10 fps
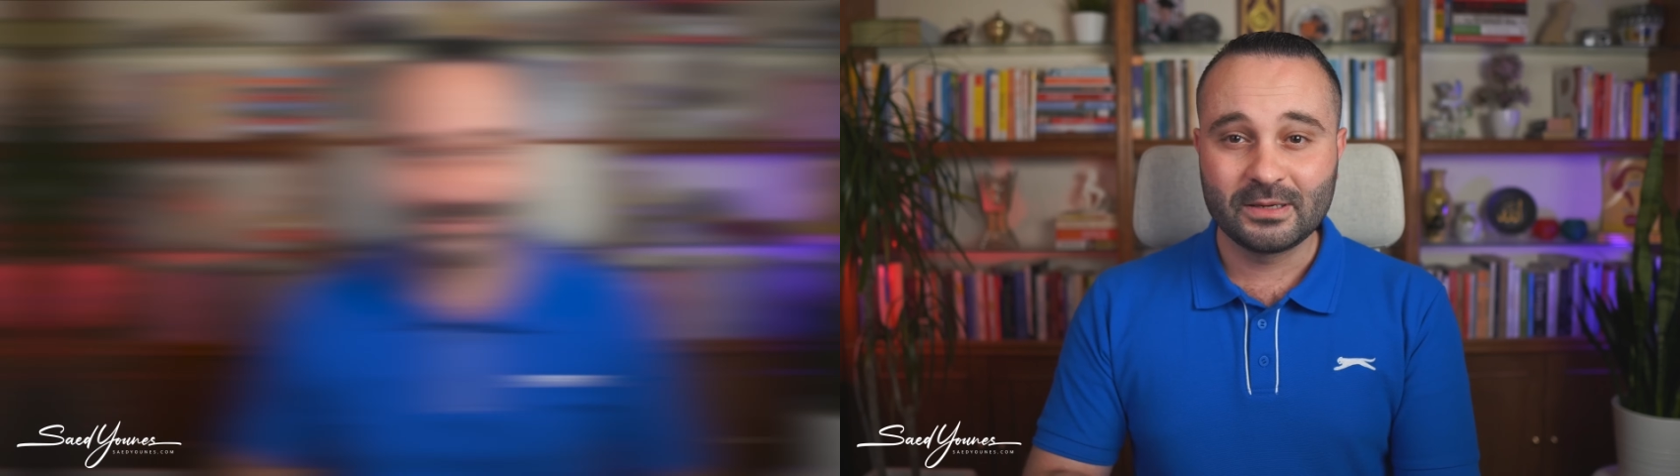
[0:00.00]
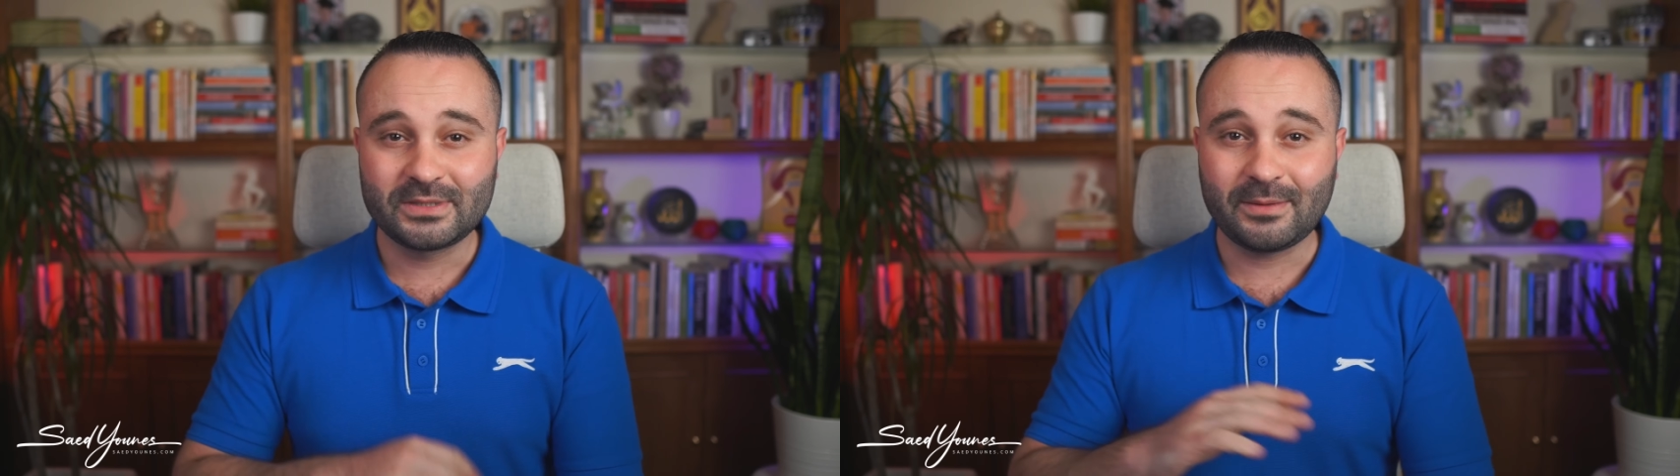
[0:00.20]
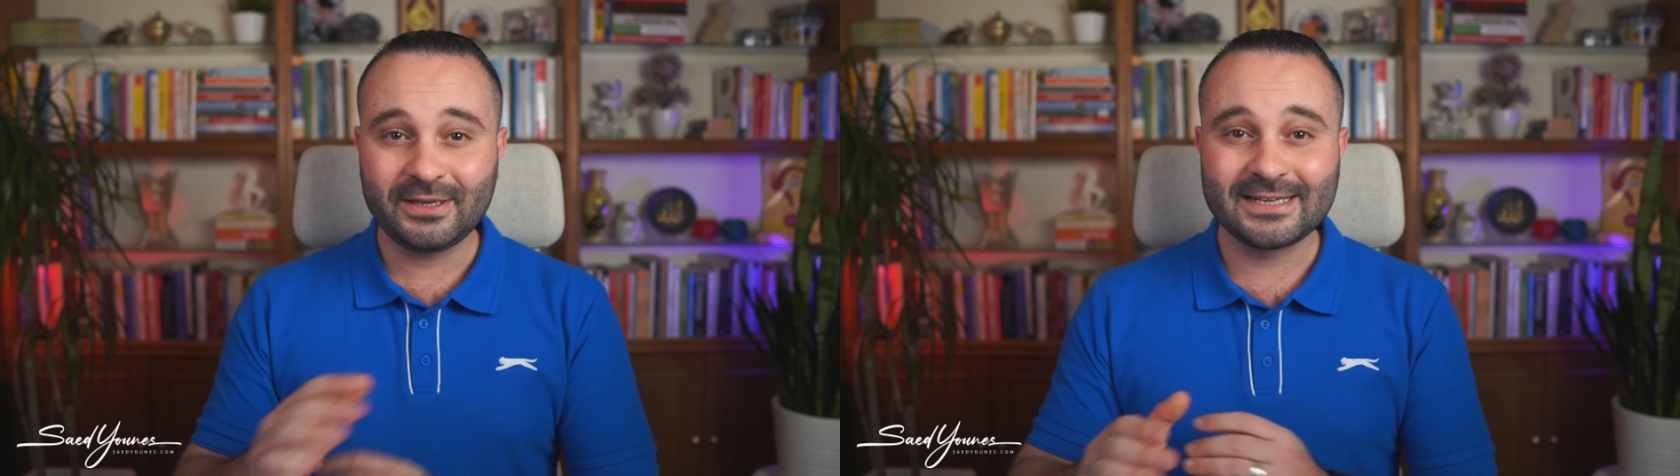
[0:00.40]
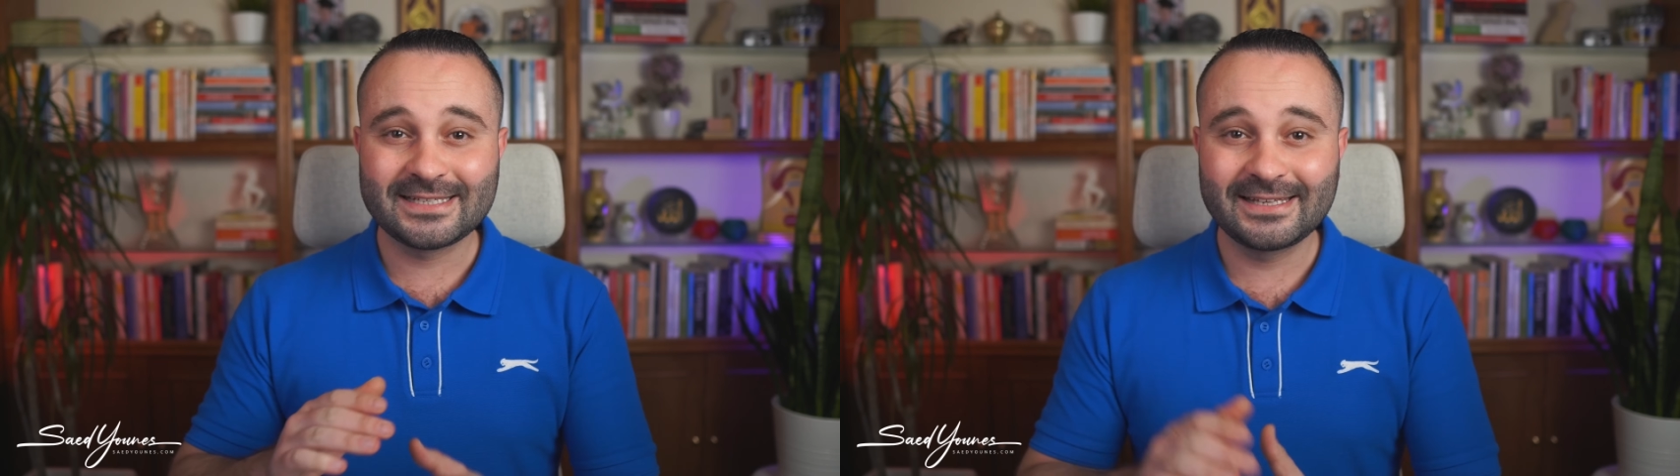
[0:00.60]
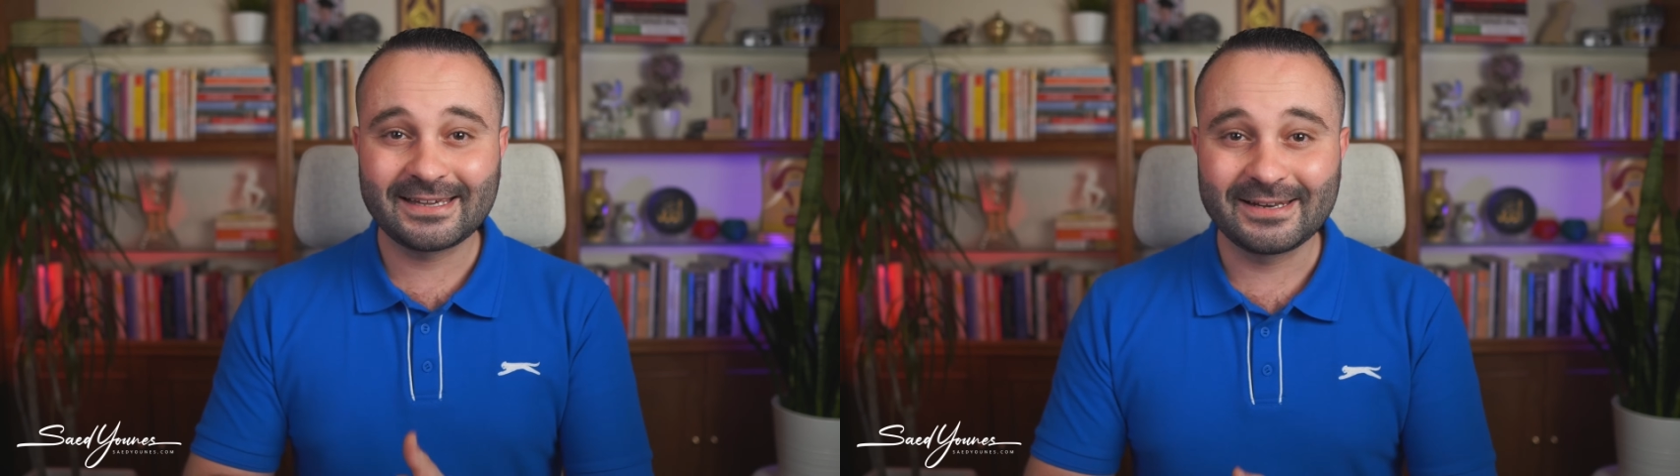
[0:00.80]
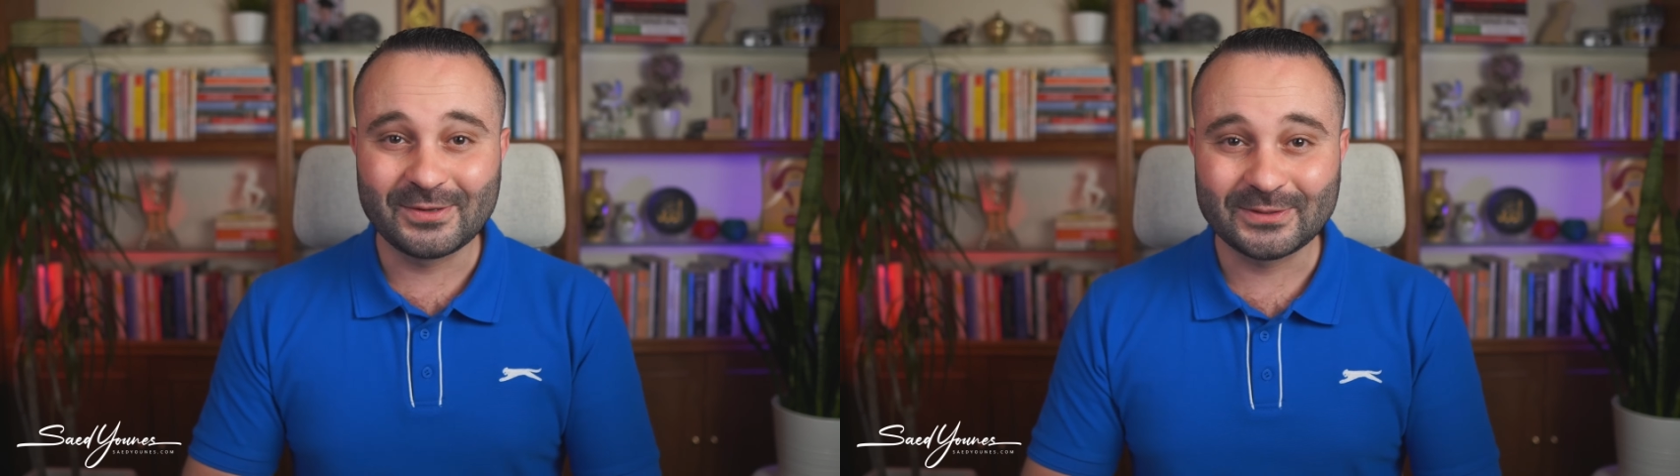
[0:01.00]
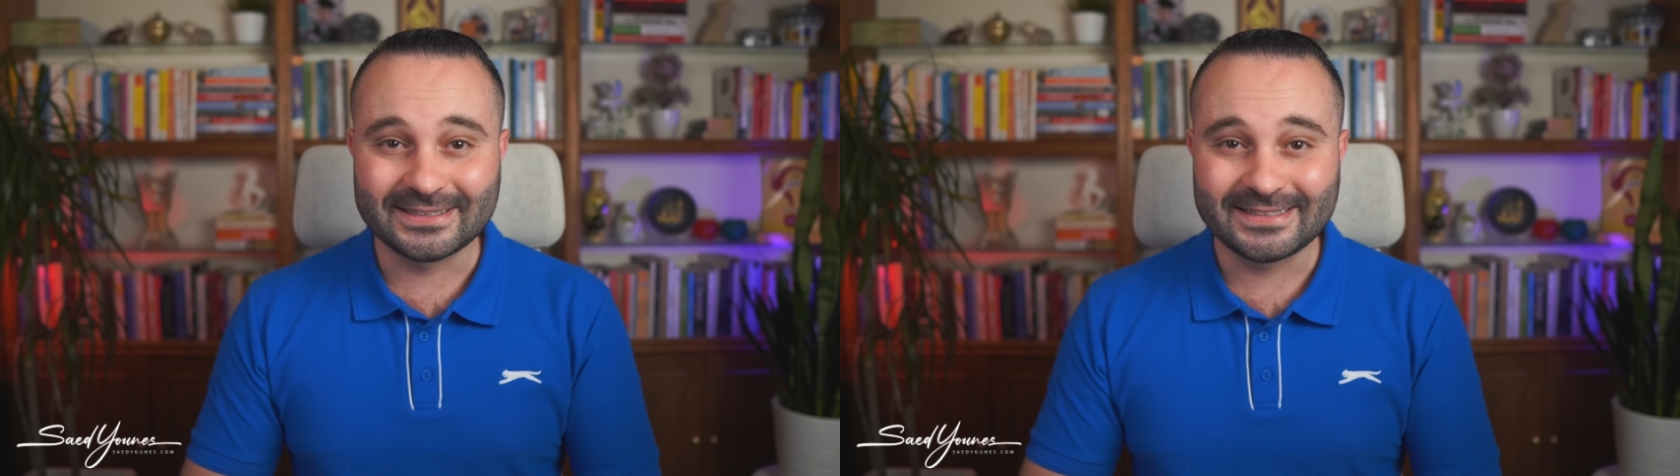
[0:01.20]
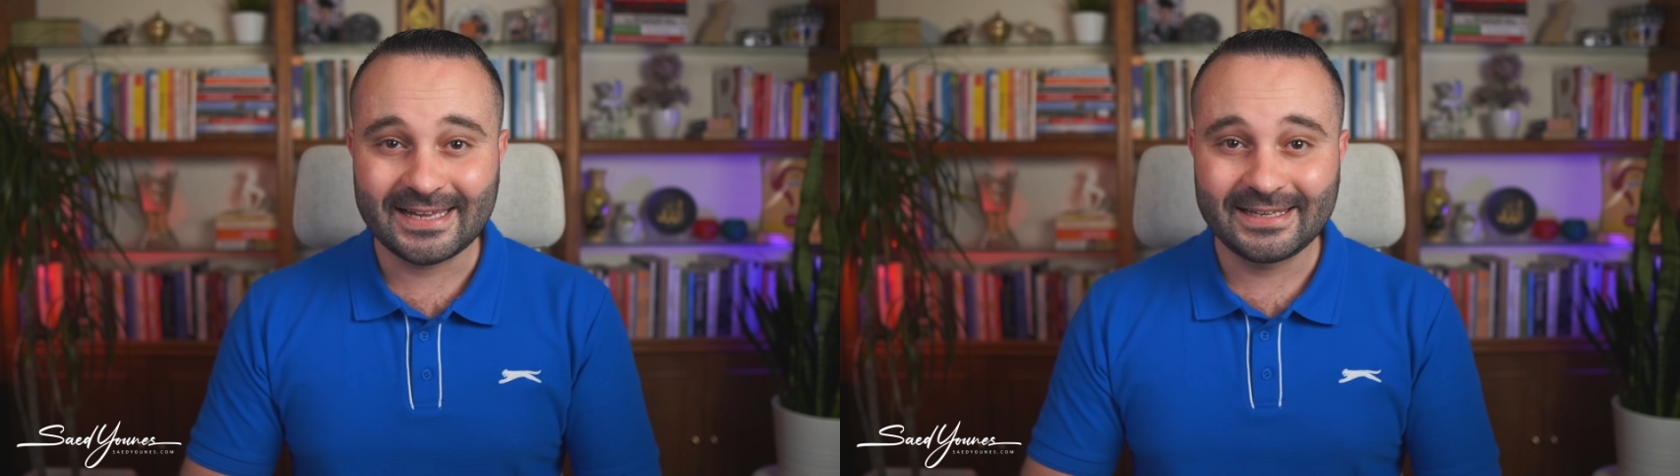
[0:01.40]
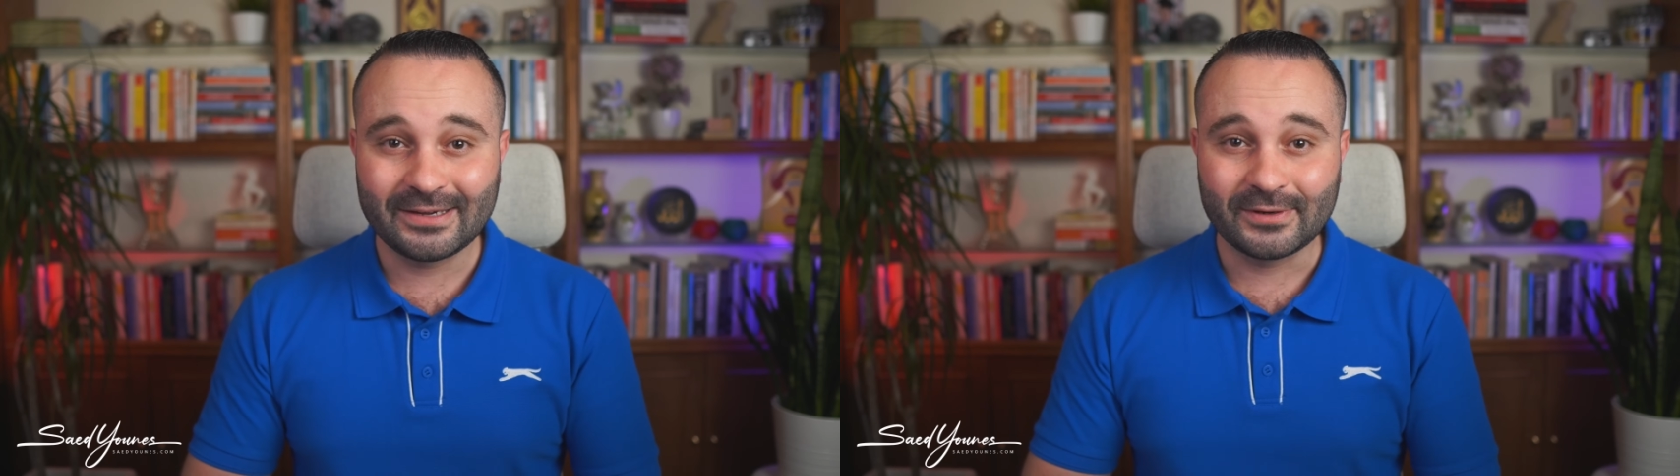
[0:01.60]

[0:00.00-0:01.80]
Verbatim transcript: متابعينا صديقي للنقطة التالية